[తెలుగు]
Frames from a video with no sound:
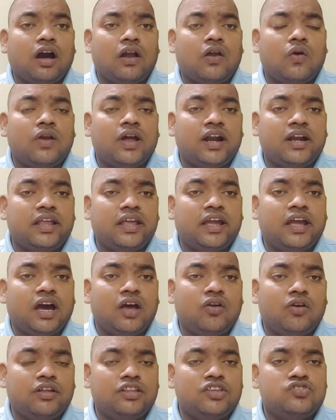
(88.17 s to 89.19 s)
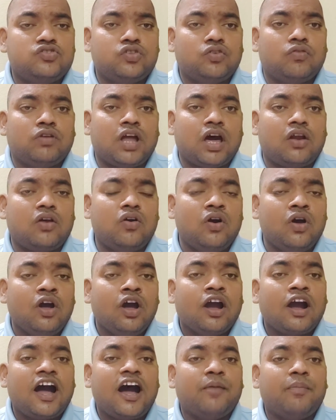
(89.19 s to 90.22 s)
కరోనా టీకాలు అందిస్తూ ఉన్నారు
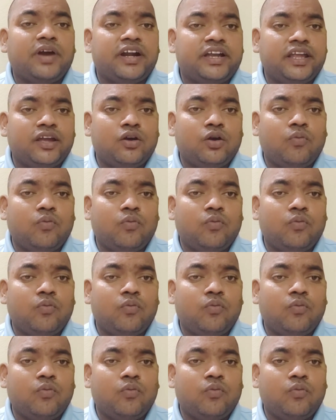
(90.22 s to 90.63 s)
కాబట్టి